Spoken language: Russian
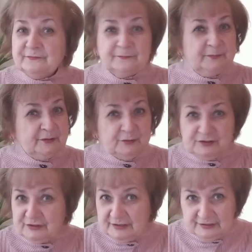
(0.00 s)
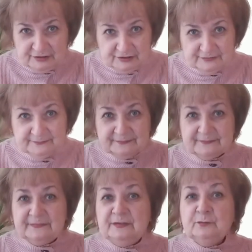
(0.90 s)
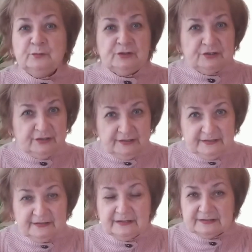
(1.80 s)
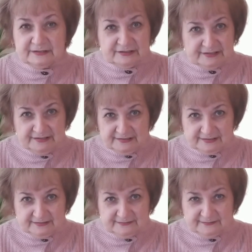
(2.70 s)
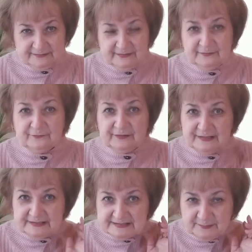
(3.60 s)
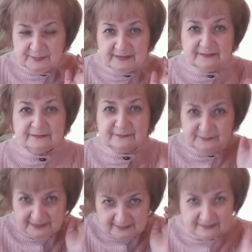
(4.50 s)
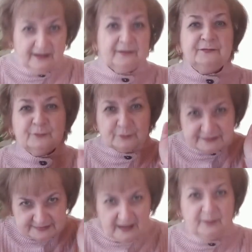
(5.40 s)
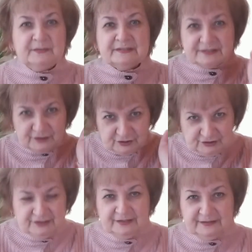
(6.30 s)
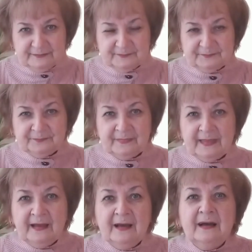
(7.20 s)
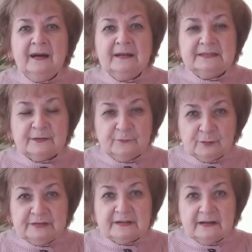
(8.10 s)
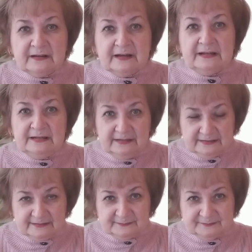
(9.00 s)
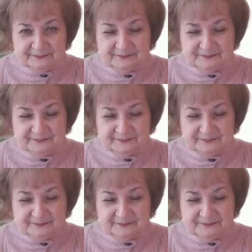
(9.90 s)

в педучилище не учили латышский язык. Вы себе биографию сами сочинили. Так вот, дорогая Лена,